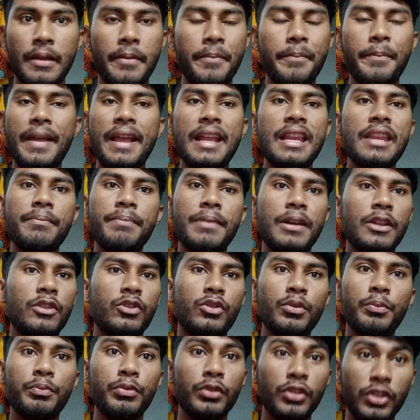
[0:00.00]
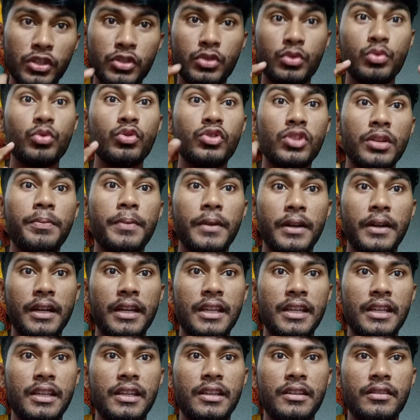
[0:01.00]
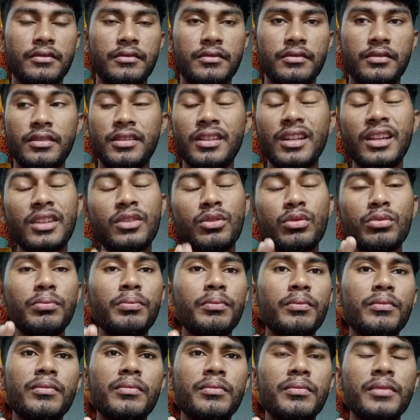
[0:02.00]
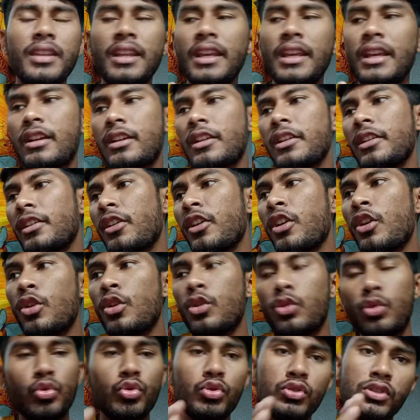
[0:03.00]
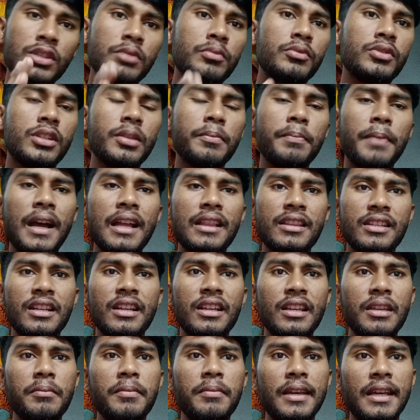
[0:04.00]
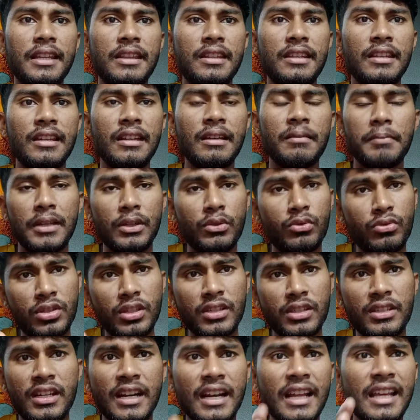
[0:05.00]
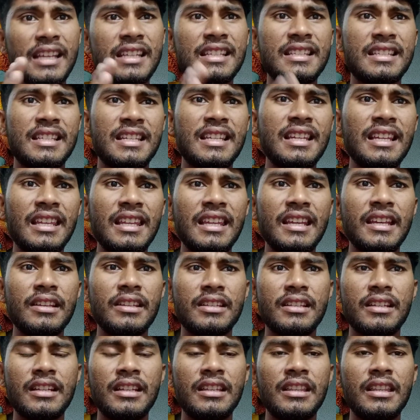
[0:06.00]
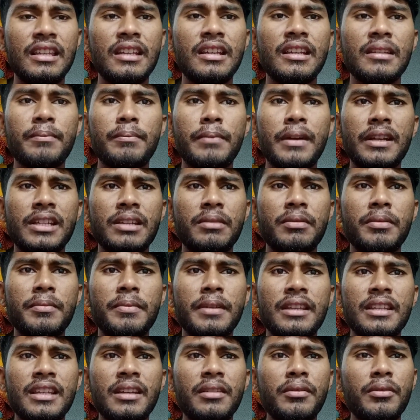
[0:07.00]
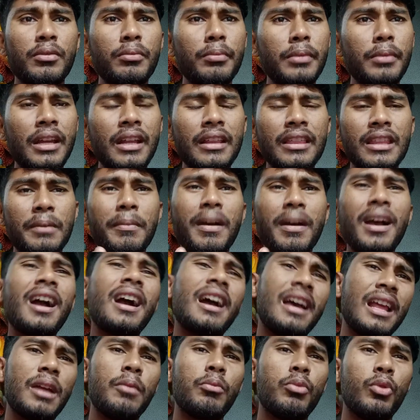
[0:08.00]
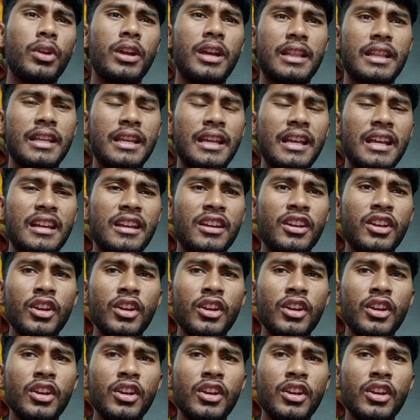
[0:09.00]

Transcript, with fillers: पहली बात तो पुलिस तुझे पकड़ेगी यार तुम देख तू उस दिन मुझसे बात करने भी आई थी ना मैं तुझसे झगड़ा इसके लिए किस गंदी भाषा में बात किया क्योंकि मेरा दिमाग ख़राब हो गया था यार